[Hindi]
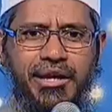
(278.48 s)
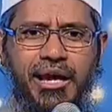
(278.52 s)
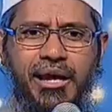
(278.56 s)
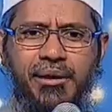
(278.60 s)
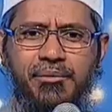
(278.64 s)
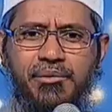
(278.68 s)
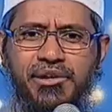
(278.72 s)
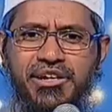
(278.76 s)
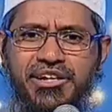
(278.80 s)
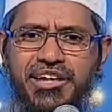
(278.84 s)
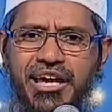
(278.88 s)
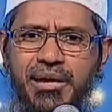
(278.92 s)
ये
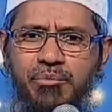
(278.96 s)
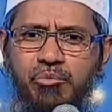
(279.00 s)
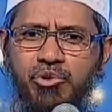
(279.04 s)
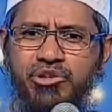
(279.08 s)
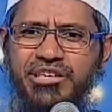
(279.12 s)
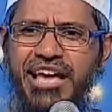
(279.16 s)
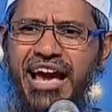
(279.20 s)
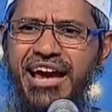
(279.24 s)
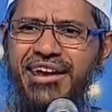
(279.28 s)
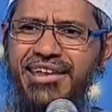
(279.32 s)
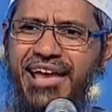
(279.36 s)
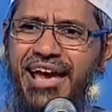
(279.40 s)
इंडियन
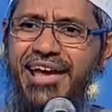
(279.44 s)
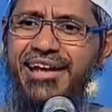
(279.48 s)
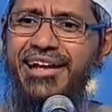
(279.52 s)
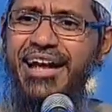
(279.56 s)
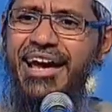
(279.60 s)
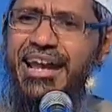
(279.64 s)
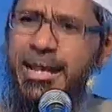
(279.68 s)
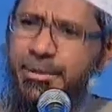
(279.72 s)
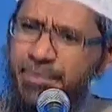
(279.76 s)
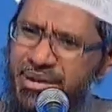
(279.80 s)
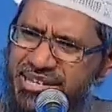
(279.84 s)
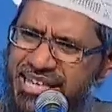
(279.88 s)
मुजाहिद है
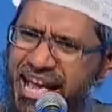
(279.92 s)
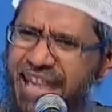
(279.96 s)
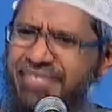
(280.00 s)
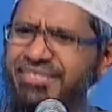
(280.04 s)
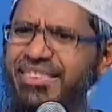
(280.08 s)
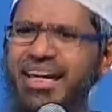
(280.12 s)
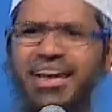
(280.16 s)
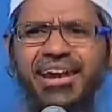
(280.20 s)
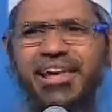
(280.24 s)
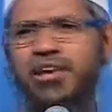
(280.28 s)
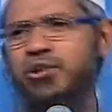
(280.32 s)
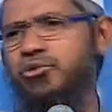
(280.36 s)
क्या मैं
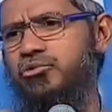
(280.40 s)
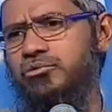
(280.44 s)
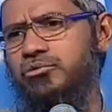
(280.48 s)
जानता नहीं